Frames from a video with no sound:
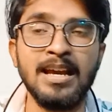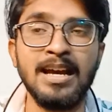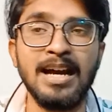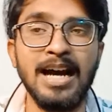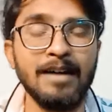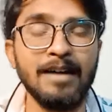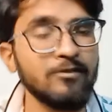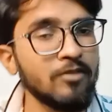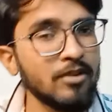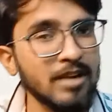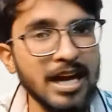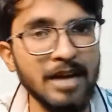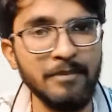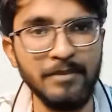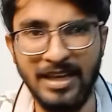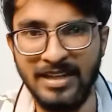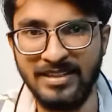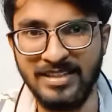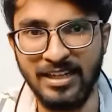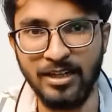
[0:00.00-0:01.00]
अब वो काम
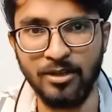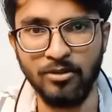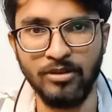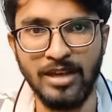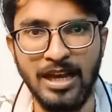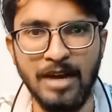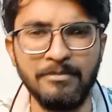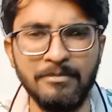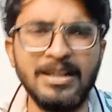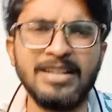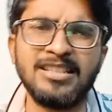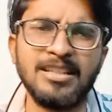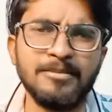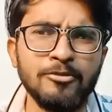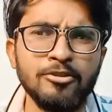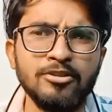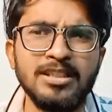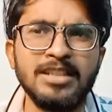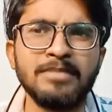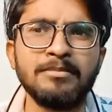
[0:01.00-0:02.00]
कैसे करोगे आप लेट
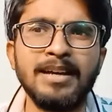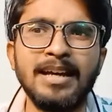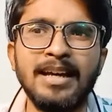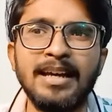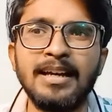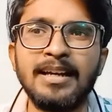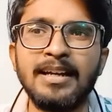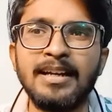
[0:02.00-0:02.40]
सपोज कि मैं